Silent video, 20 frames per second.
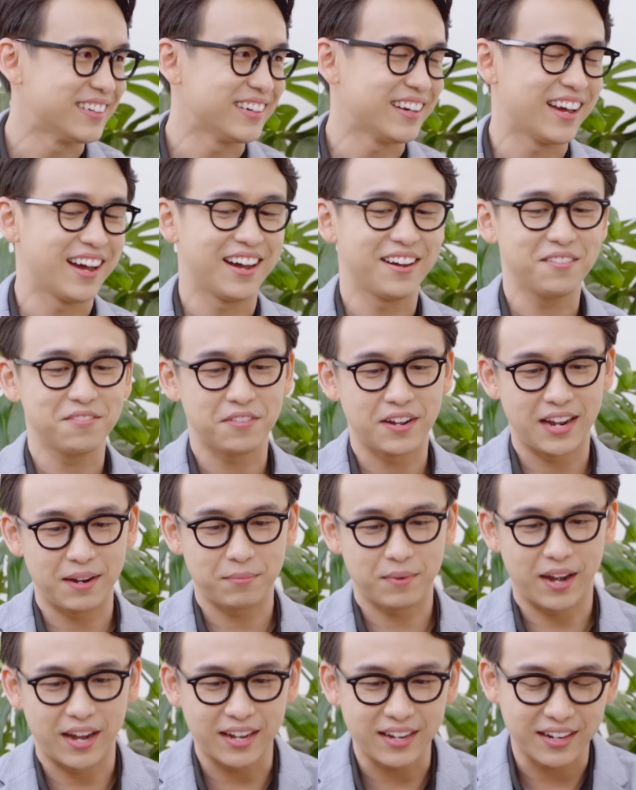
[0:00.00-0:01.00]
Đó, và
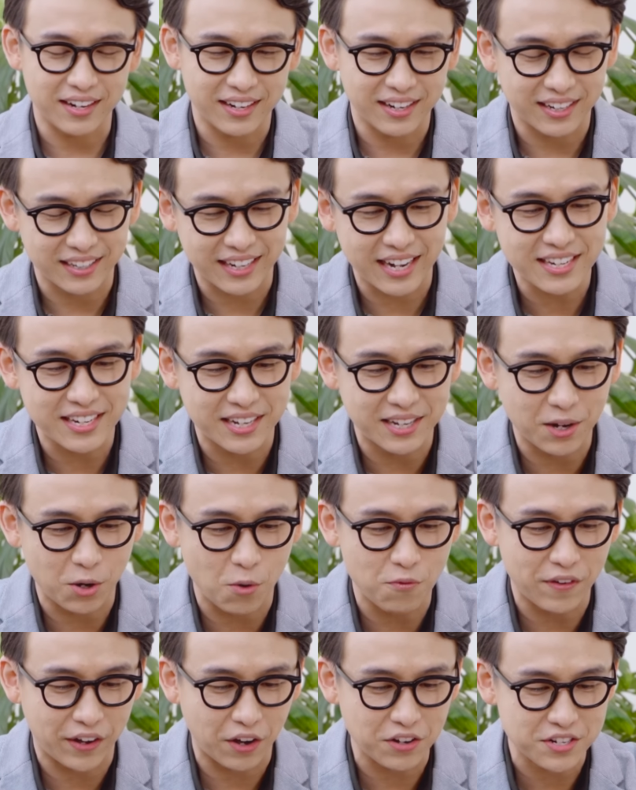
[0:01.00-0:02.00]
em nghĩ rằng là cái gì nó
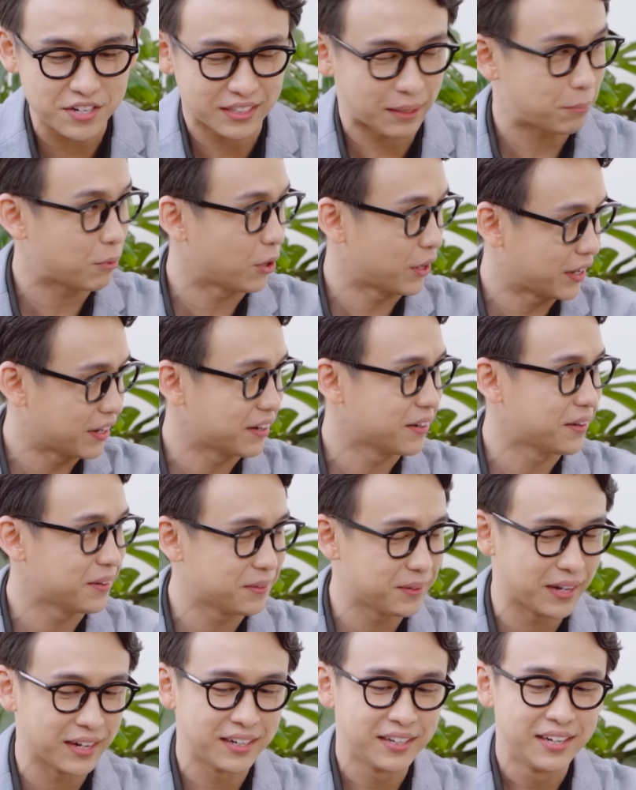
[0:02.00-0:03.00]
cũng phải có sự tập luyện, đúng
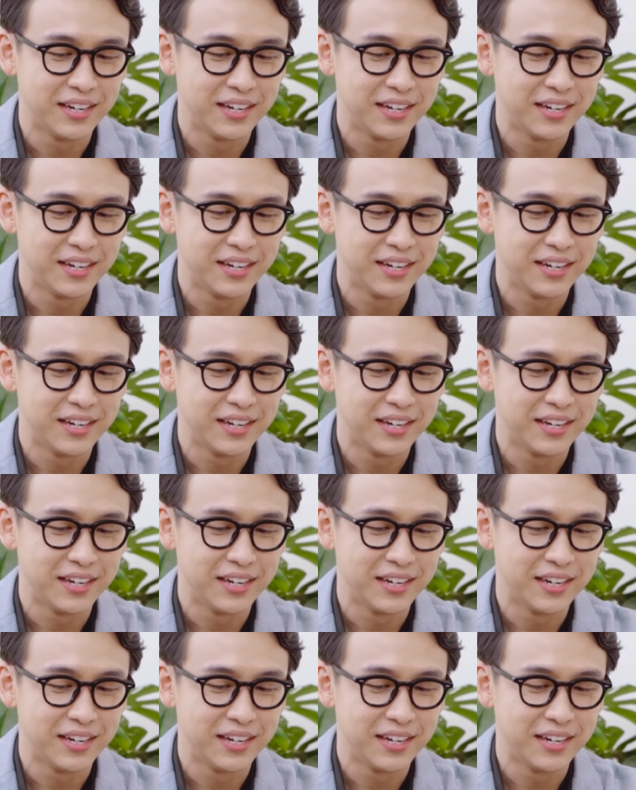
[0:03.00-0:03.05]
không ạ? À?